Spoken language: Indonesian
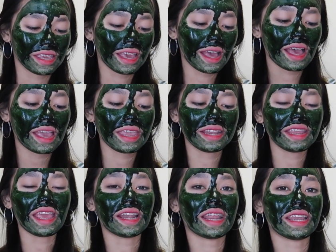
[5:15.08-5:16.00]
ya
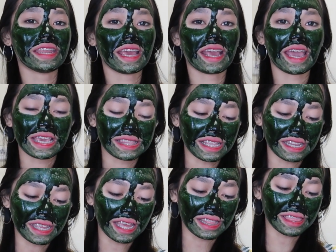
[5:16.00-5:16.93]
ini ada dia guys
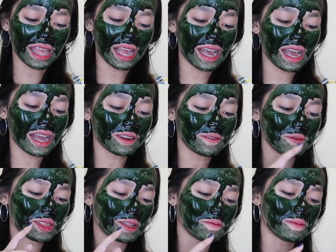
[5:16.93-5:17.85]
ternyata aku
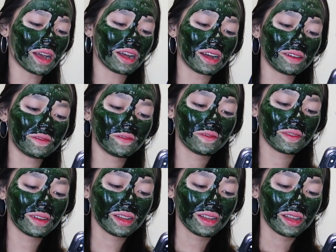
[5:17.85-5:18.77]
minta maaf
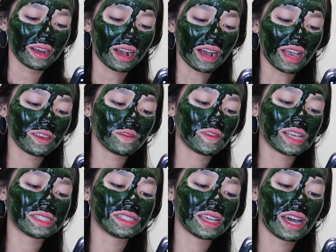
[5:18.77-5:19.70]
Kai
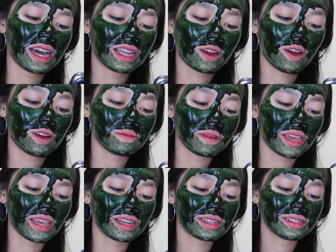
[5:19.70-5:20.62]
Fajar
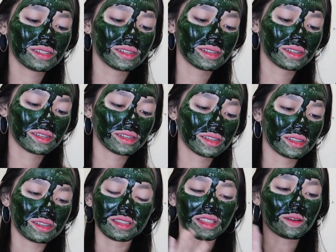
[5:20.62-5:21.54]
komen
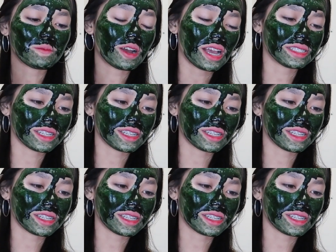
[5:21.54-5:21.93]
kita buka